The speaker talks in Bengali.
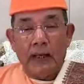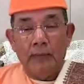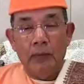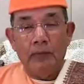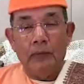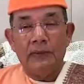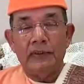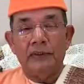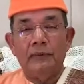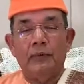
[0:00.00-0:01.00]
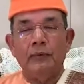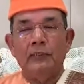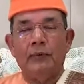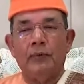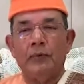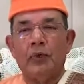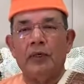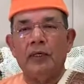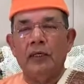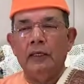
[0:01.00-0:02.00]
এমনভাবে সে জীবনযাপন
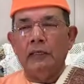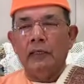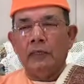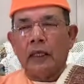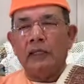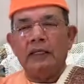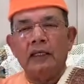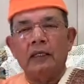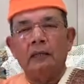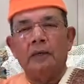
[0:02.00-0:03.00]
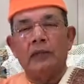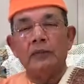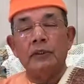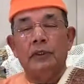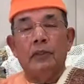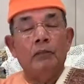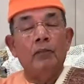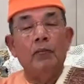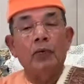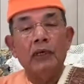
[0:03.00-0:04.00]
করে তাকে দেখলে মানুষের
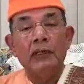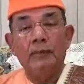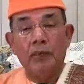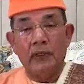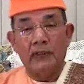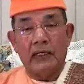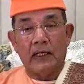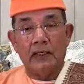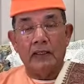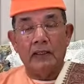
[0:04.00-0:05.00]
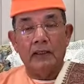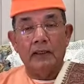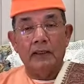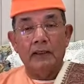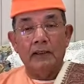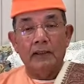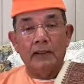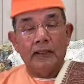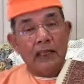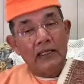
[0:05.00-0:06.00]
মনে পড়ে যায়
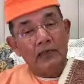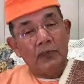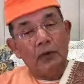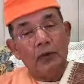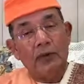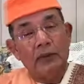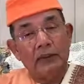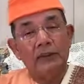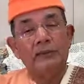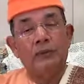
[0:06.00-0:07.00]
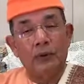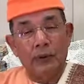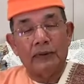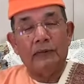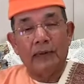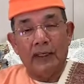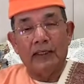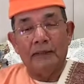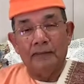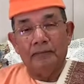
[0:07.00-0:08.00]
এই রকমও একটা জীবন হতে
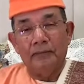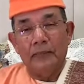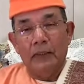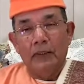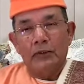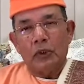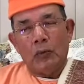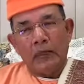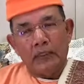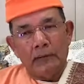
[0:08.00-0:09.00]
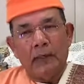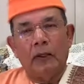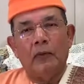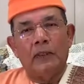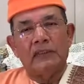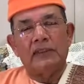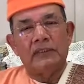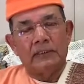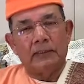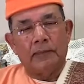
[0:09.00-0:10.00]
পারে সবাইকে ভালোবাসা
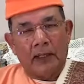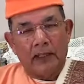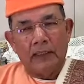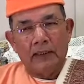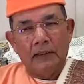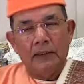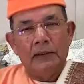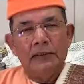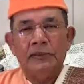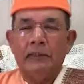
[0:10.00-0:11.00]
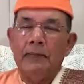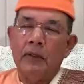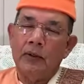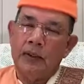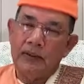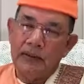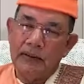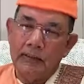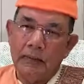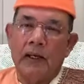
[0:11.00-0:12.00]
যেতে পারে সেবা করা
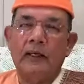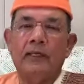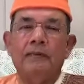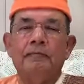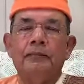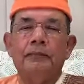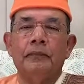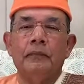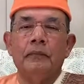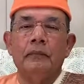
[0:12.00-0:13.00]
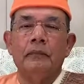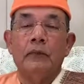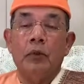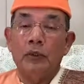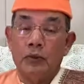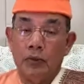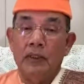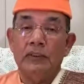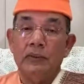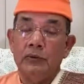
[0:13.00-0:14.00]
যেতে পারে ওই
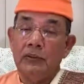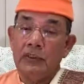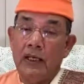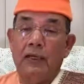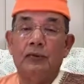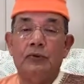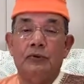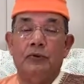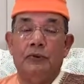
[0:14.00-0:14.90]
সন্ন্যাসী হচ্ছে সেই আদর্শ